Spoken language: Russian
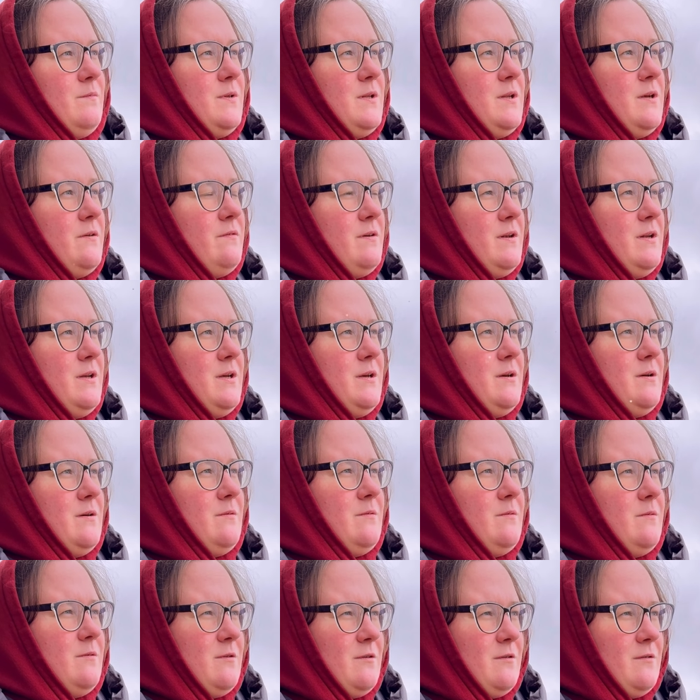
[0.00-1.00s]
довели
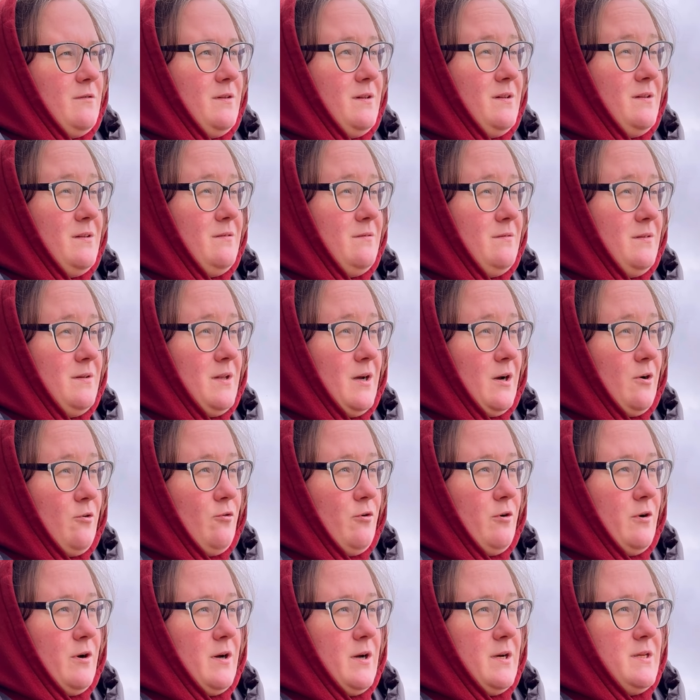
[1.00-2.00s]
э,
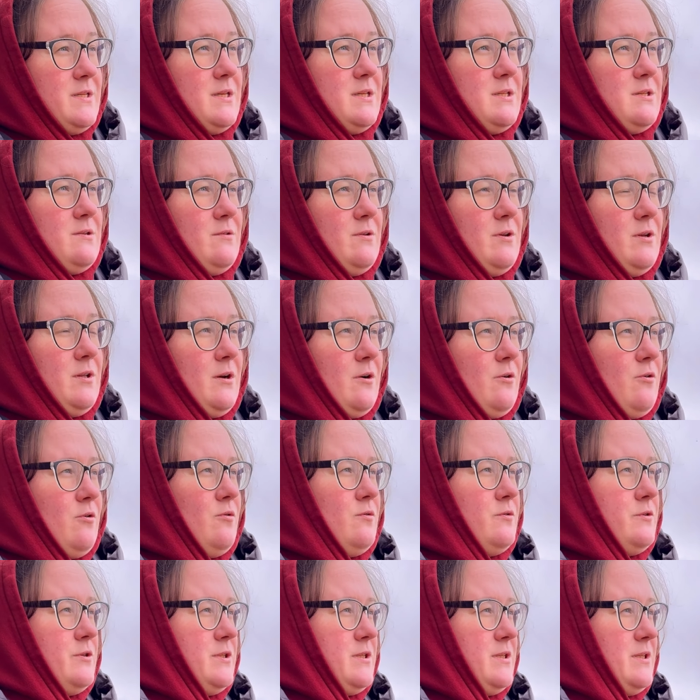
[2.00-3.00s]
такое хозяйство до
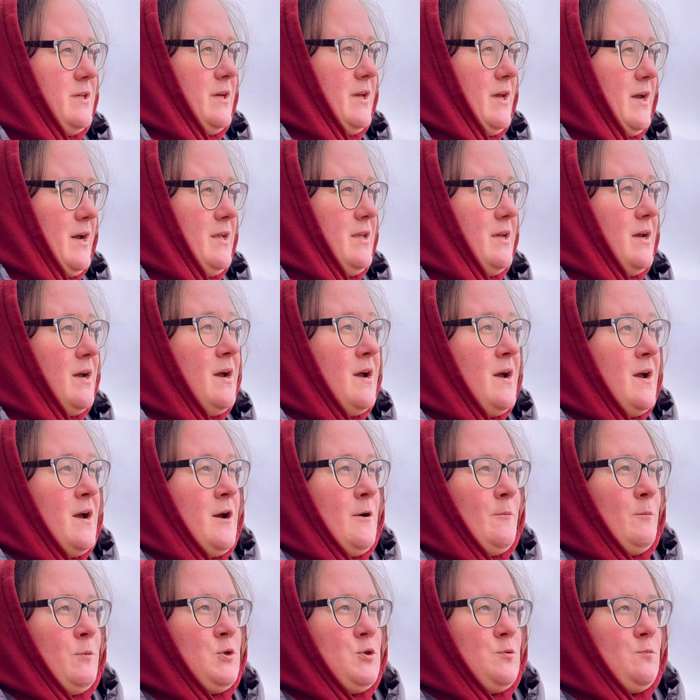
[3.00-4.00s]
такого состояния,
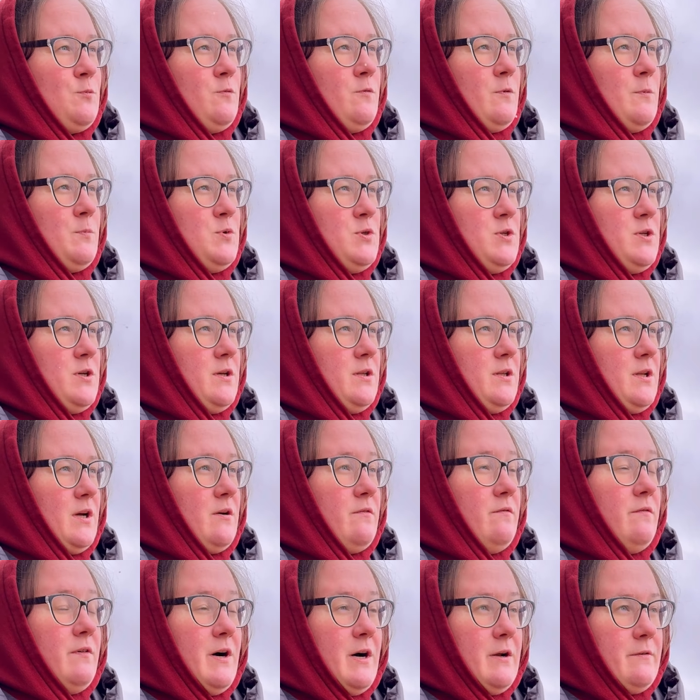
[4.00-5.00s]
почему вообще
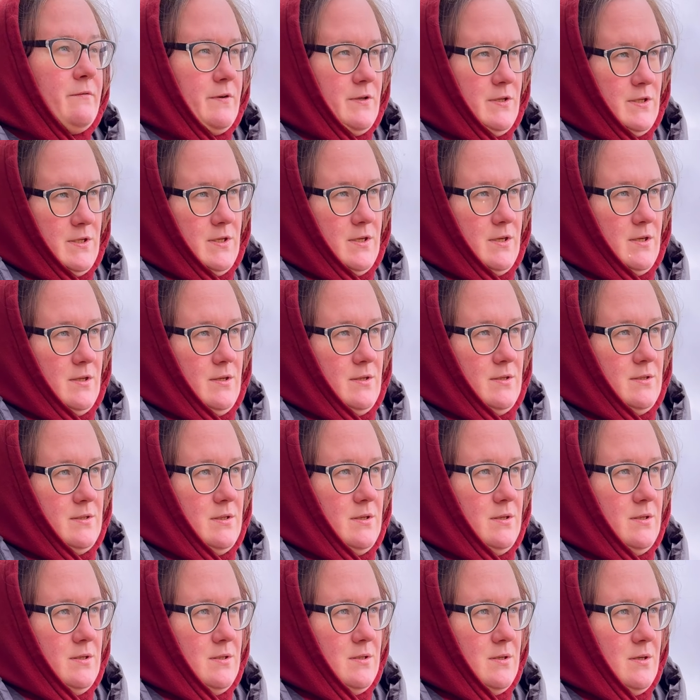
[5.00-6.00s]
так варварски
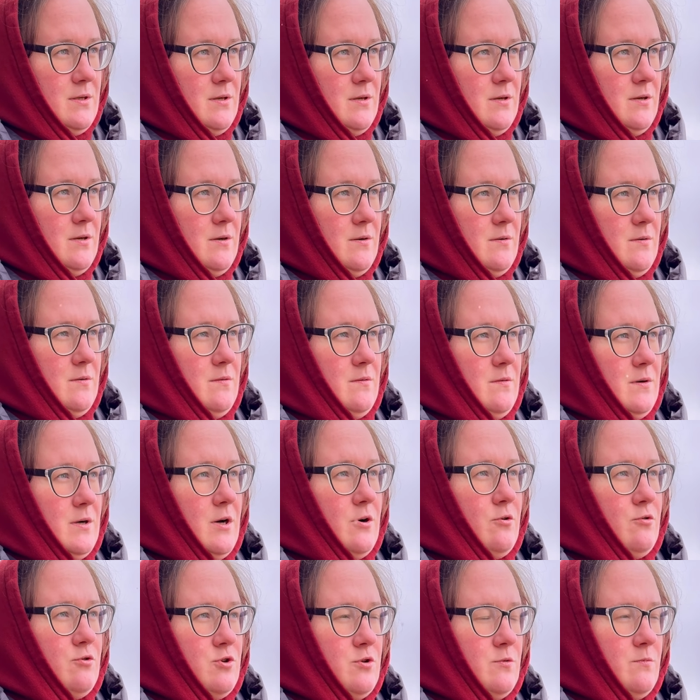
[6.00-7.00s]
отнеслись к э,
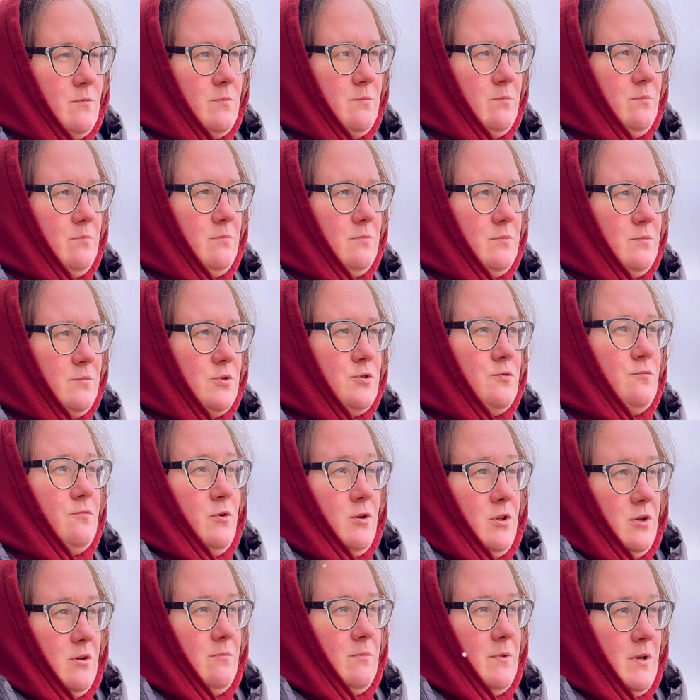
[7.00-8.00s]
хорошим
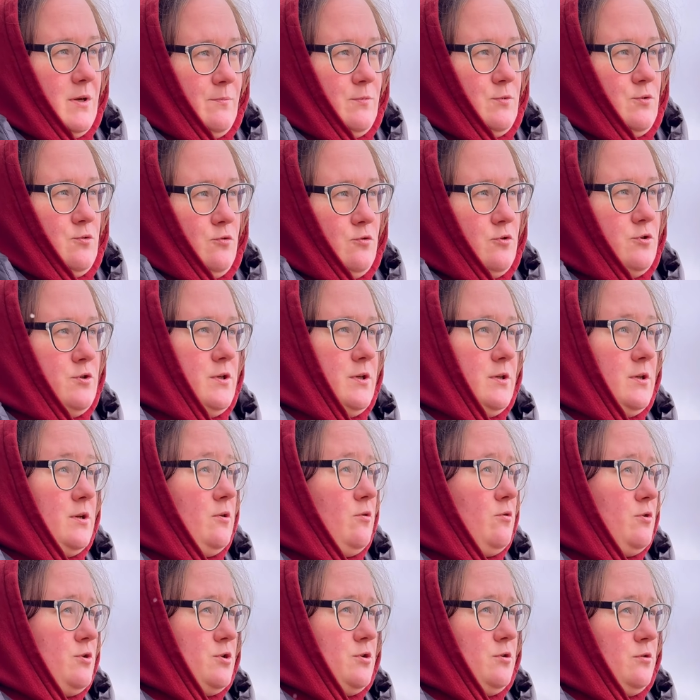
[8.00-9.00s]
животным, да, потому что лошади это
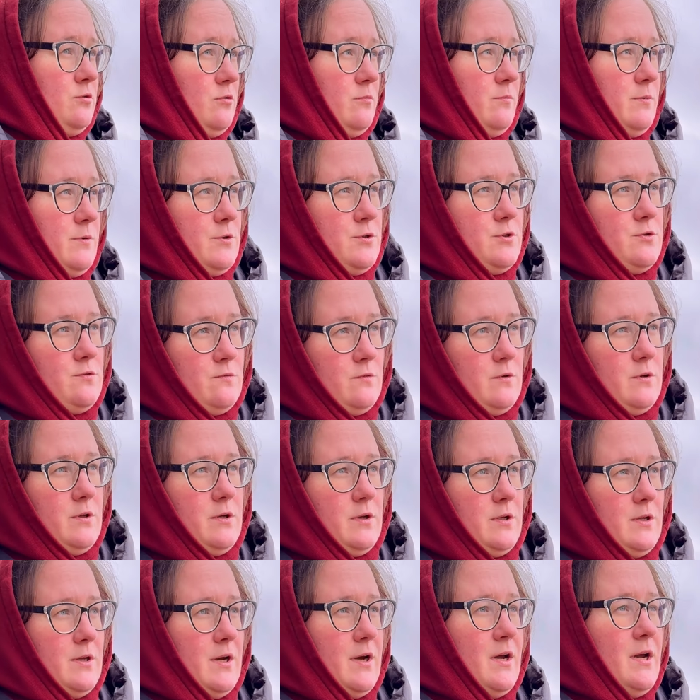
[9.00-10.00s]
очень добрые
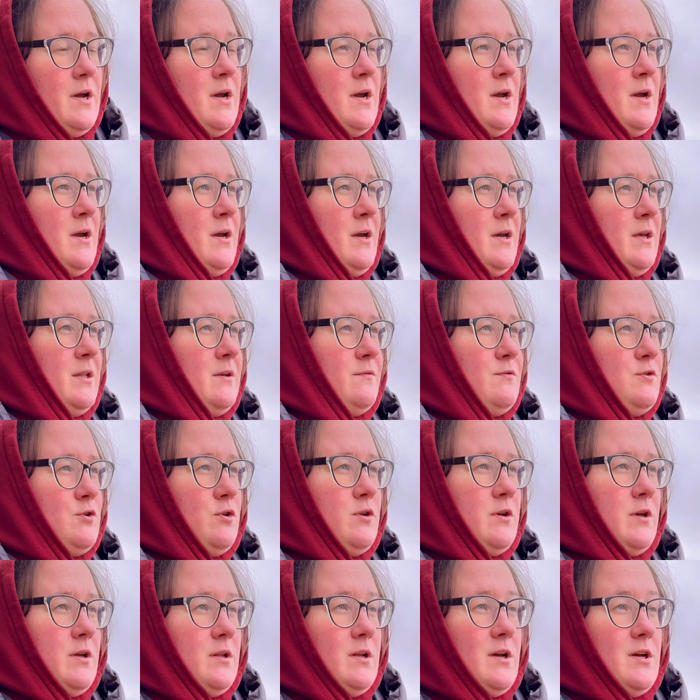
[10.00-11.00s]
животные, да, и это
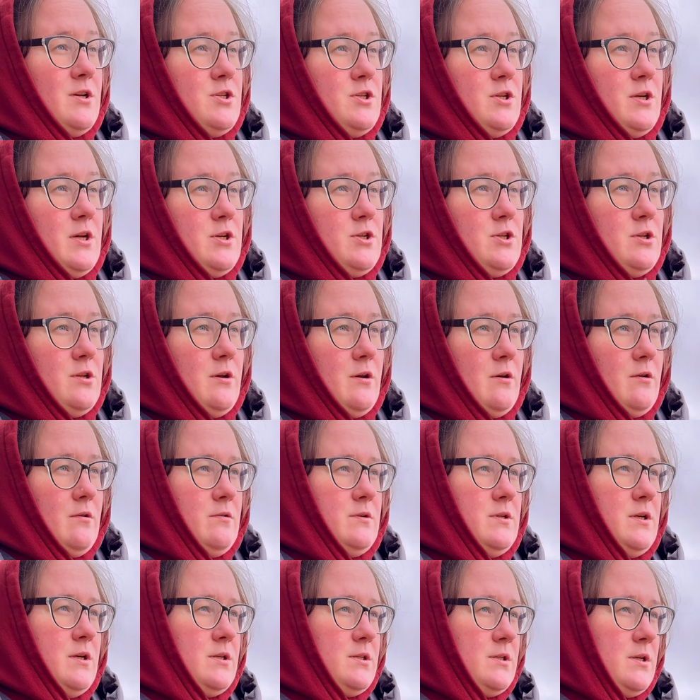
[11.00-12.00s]
все-таки наши, я считаю,
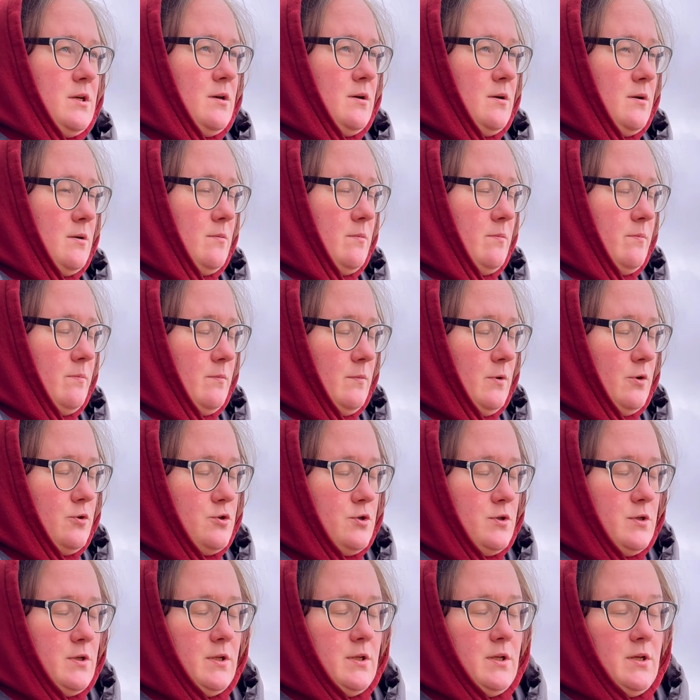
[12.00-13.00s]
терские
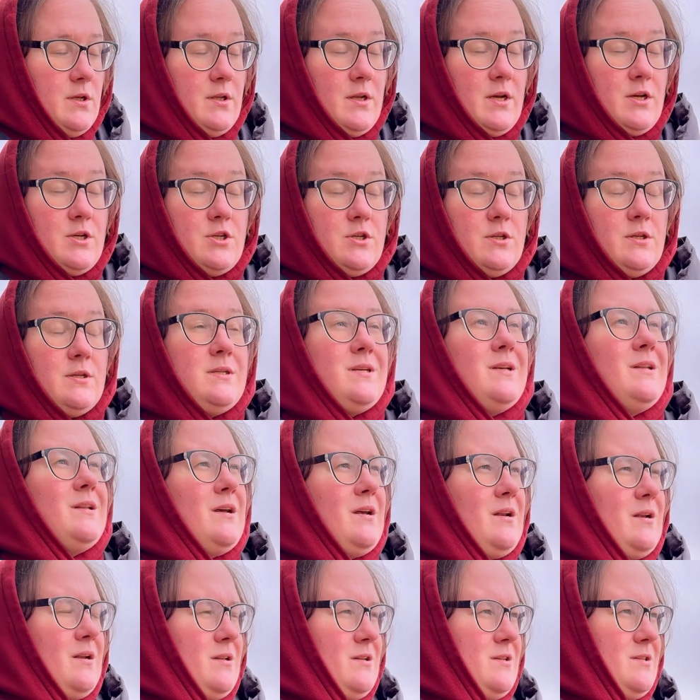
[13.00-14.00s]
лошади это наше
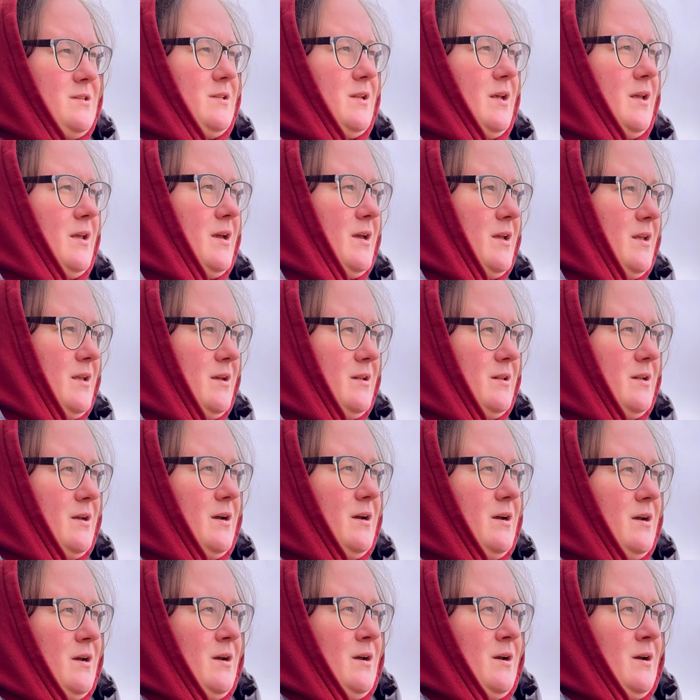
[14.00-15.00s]
национальное достояние,
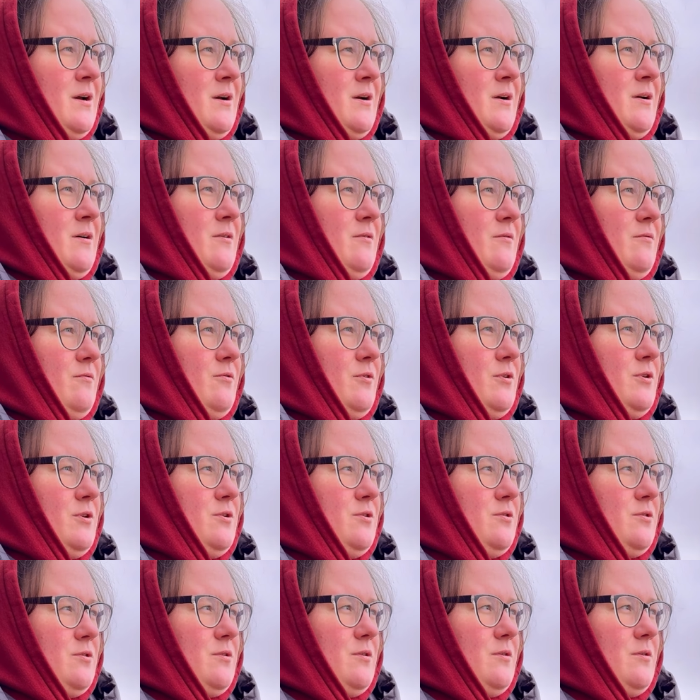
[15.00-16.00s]
да, вот,
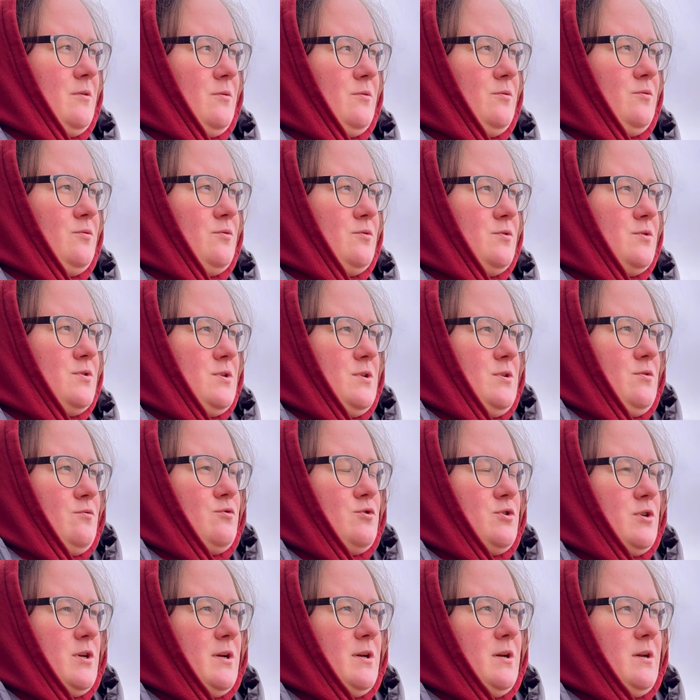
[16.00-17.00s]
э, то есть
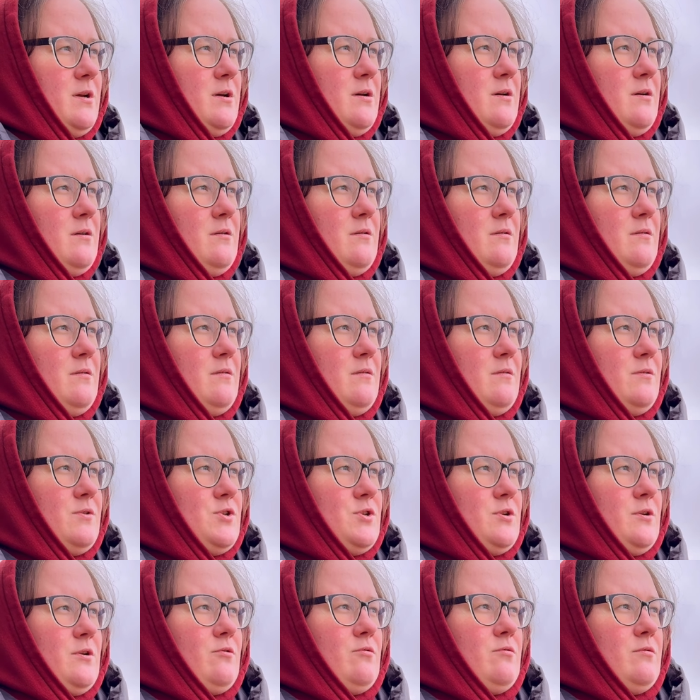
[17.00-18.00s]
неужели э,
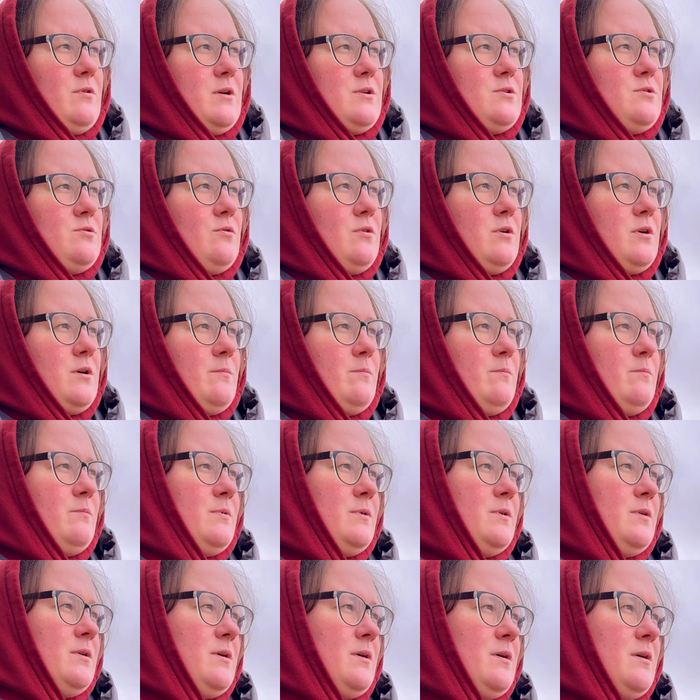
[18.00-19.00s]
человеку настолько
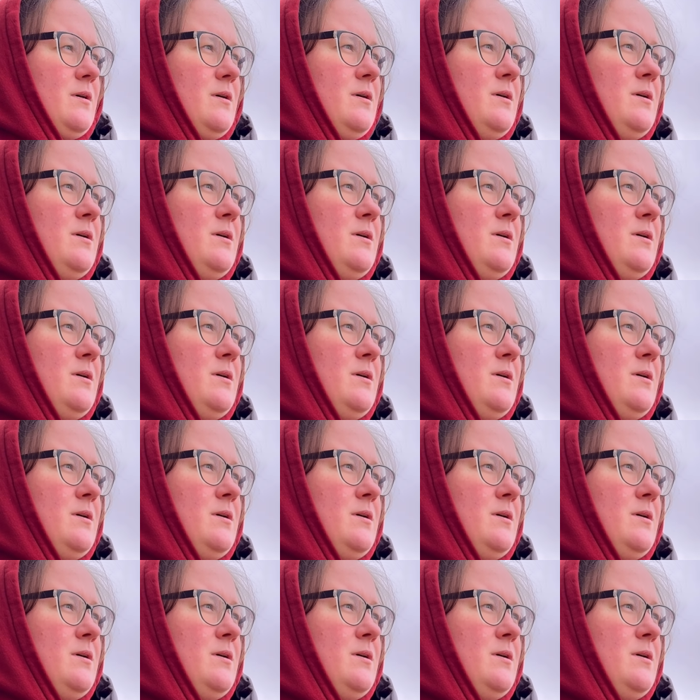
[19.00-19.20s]
было